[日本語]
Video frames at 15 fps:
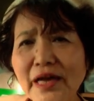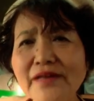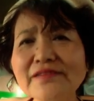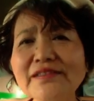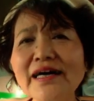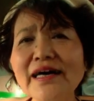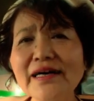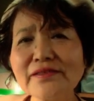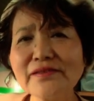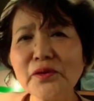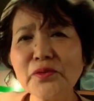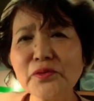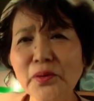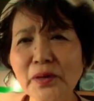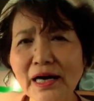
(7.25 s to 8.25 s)
ヘクタール
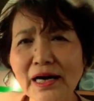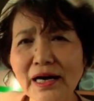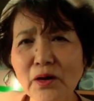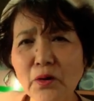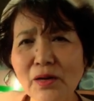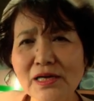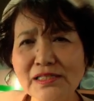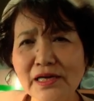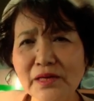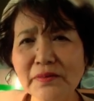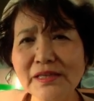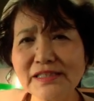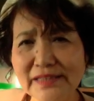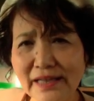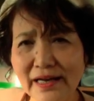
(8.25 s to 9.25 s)
ほどが壊され
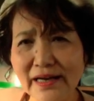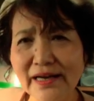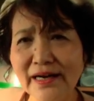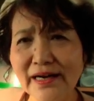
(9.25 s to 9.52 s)
ました。